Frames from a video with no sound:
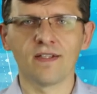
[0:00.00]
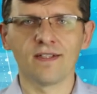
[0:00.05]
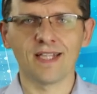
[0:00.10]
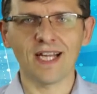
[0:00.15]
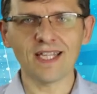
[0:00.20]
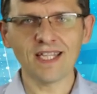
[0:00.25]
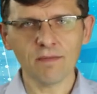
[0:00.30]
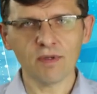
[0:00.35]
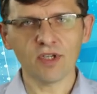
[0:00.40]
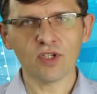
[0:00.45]

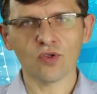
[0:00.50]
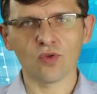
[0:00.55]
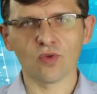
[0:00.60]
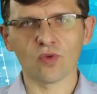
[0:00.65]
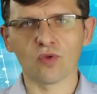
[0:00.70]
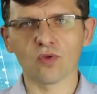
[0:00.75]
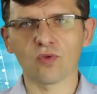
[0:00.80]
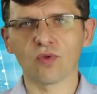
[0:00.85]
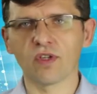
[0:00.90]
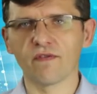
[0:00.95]
Na tym
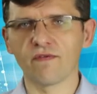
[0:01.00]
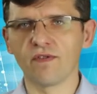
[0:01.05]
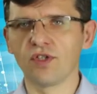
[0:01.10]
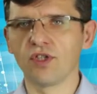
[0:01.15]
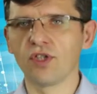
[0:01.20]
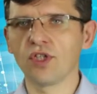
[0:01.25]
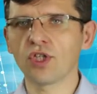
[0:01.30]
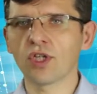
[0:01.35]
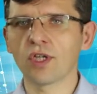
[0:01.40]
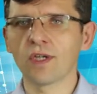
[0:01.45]
rysunku, który
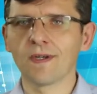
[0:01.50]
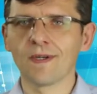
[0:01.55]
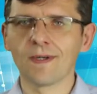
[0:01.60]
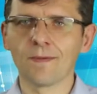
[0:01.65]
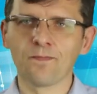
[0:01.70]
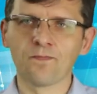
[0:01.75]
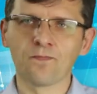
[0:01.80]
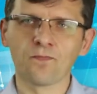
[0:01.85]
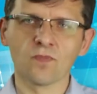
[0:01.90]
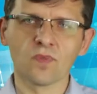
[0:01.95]
widzisz,
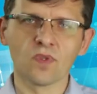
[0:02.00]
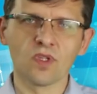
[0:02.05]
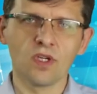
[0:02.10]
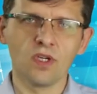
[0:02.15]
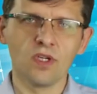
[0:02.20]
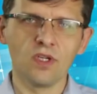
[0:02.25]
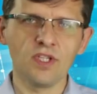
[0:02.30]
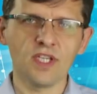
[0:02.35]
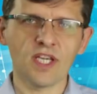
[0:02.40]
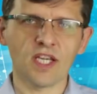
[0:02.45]

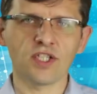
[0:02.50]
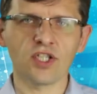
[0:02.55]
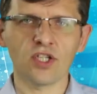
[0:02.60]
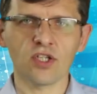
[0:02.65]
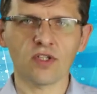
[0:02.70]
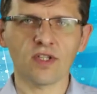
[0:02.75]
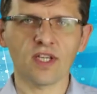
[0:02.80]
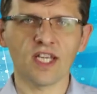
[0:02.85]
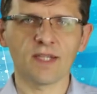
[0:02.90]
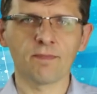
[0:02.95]
linia
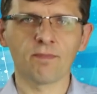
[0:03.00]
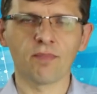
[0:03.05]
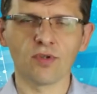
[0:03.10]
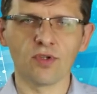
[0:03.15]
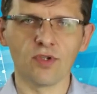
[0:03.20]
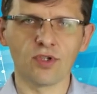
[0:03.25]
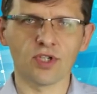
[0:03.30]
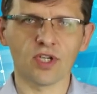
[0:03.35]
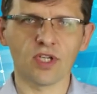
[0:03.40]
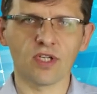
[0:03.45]
zielona jest
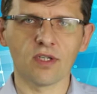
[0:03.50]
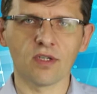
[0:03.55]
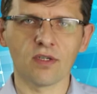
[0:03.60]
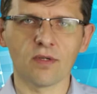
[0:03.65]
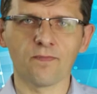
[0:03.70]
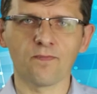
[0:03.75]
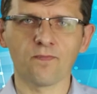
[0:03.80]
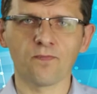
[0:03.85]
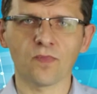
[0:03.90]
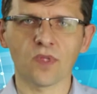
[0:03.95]
poniżej
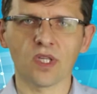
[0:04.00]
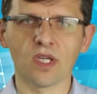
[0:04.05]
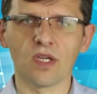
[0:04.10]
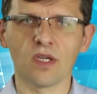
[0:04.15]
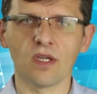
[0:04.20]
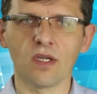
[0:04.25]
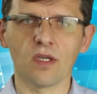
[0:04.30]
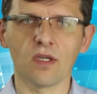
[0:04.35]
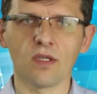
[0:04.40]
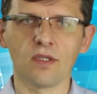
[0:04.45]

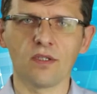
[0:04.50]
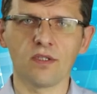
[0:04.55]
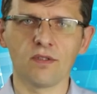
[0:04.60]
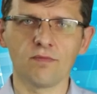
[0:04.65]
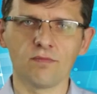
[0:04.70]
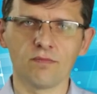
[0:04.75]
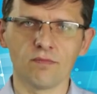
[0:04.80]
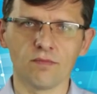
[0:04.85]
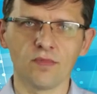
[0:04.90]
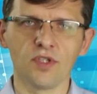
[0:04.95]
yy,
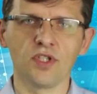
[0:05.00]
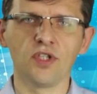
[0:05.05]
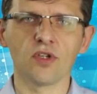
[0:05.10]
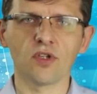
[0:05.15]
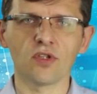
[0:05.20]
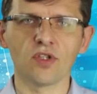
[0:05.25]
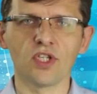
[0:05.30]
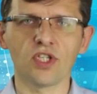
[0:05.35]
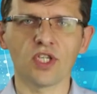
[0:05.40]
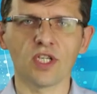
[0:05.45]
linii
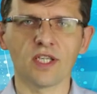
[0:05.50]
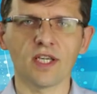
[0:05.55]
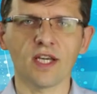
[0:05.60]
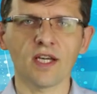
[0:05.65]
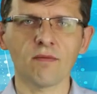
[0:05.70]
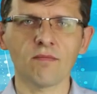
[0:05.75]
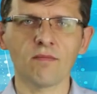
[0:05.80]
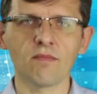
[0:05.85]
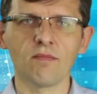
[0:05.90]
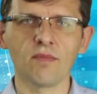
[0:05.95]

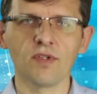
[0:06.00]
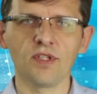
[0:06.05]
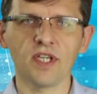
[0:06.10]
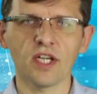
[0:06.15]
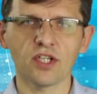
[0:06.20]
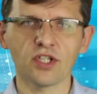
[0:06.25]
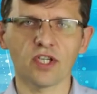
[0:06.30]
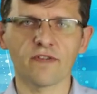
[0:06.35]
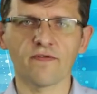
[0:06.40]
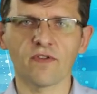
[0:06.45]
odniesienia,
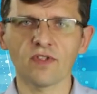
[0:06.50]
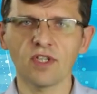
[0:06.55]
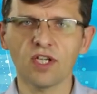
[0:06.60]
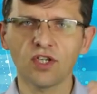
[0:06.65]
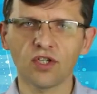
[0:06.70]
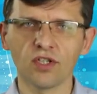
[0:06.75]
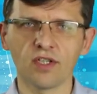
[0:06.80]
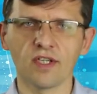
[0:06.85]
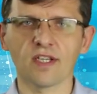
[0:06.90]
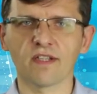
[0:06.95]
linia czerwona,
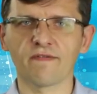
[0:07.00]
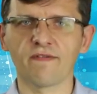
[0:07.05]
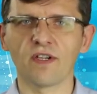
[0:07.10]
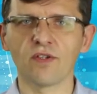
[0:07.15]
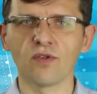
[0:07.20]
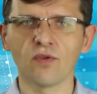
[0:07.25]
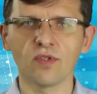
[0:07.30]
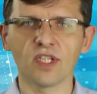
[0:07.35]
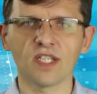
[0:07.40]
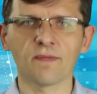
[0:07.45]
czyli end
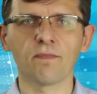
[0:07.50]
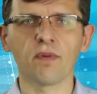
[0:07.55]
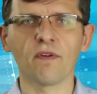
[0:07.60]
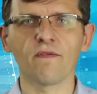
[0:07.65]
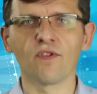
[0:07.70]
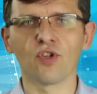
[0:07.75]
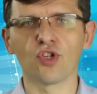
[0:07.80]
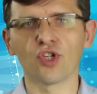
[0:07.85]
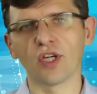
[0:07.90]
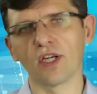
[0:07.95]
value, jest
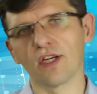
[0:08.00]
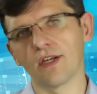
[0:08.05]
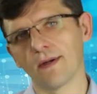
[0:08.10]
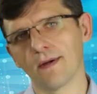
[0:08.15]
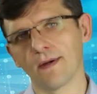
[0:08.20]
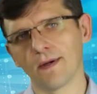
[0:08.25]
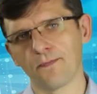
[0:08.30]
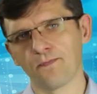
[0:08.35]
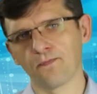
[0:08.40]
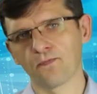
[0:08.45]
powyżej
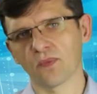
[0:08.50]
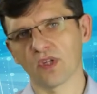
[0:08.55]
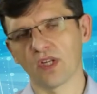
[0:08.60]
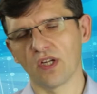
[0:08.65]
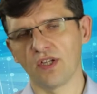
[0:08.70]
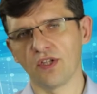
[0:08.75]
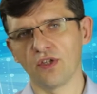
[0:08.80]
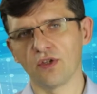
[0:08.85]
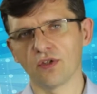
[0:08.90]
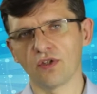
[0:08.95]

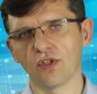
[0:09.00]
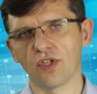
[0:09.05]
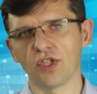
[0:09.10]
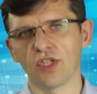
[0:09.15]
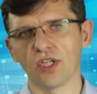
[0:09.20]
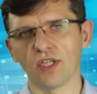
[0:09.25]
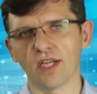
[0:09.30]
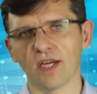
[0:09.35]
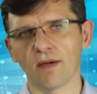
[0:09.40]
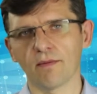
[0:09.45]
linii y,
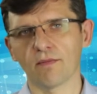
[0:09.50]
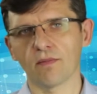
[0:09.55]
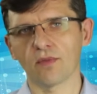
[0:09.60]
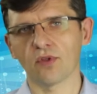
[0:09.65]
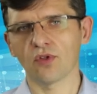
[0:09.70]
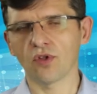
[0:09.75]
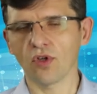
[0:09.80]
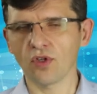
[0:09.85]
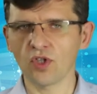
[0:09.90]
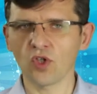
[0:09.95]
odniesienia.
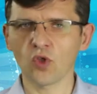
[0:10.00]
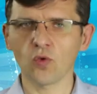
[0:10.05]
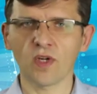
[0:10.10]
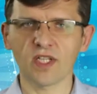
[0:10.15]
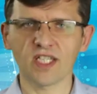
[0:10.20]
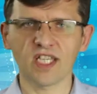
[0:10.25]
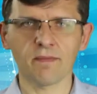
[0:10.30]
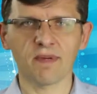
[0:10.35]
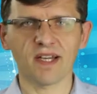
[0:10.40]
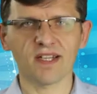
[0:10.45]
To
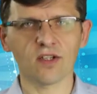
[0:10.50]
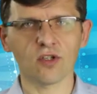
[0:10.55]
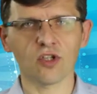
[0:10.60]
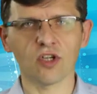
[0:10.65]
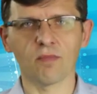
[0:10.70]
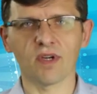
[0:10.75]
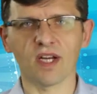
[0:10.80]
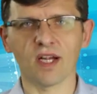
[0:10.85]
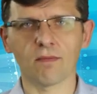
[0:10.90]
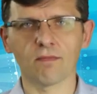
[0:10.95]
sytuacja bardzo
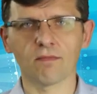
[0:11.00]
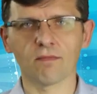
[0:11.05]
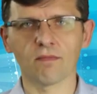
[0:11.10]
dobra.